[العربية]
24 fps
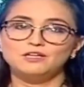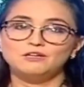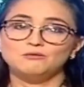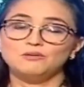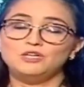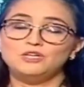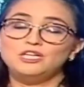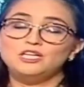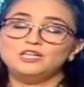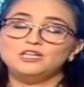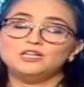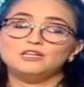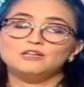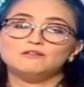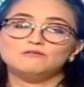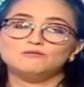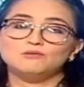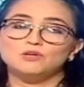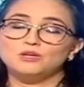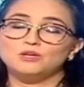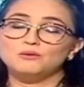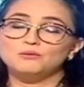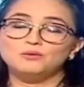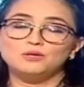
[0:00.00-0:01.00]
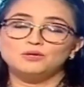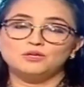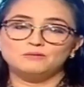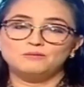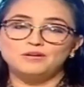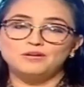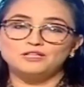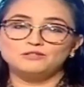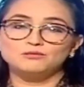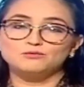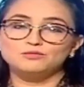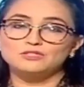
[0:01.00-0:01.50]
واللي ولو رغم
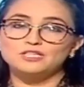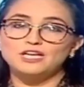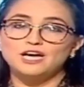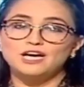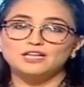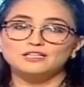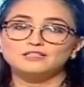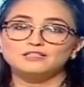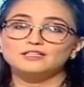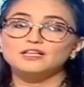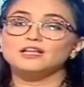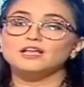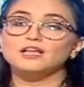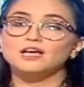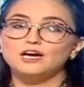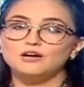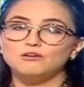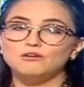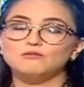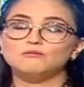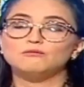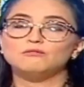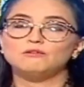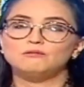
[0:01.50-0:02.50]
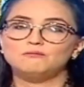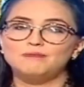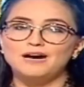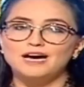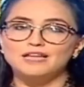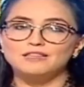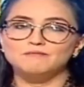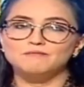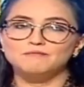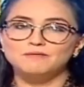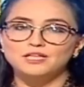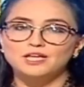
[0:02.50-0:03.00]
انه ساعات نلقاو
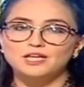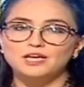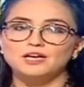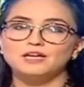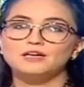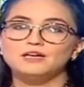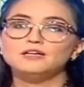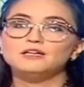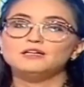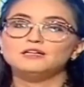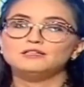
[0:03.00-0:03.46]
البعض منها